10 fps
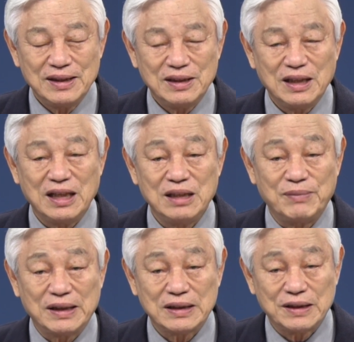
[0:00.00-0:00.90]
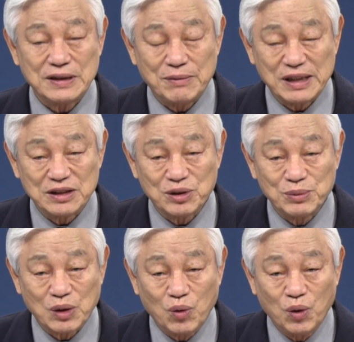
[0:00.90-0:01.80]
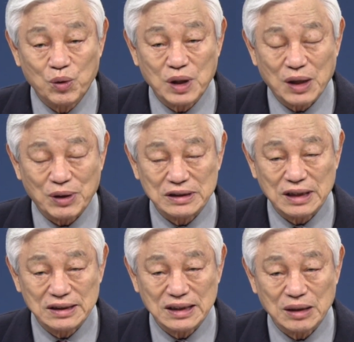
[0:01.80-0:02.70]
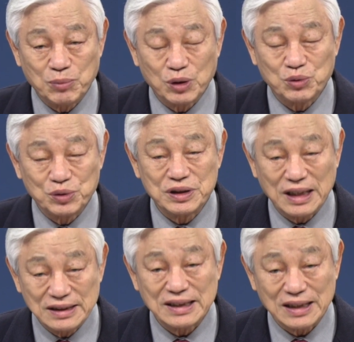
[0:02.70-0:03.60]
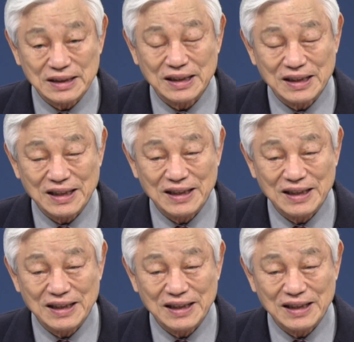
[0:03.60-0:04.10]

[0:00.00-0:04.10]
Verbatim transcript: 내일이 만때 야 사마리아 성문에 고온가루 한세한 세겔 벌 두세 한 세겔 되리라.